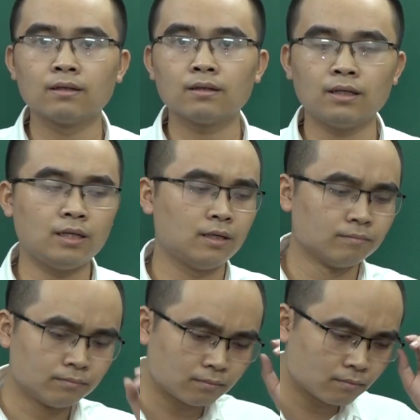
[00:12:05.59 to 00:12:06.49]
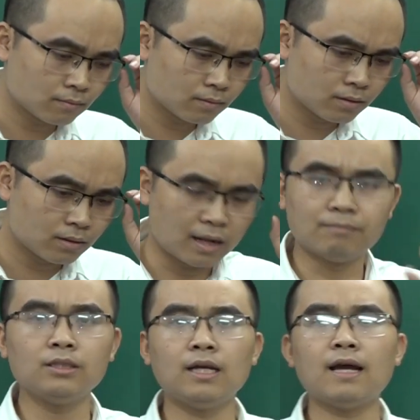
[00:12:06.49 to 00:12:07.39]
Thế thì
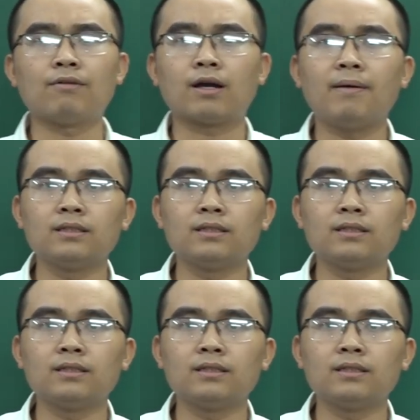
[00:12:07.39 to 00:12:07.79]
làm như thế nào để các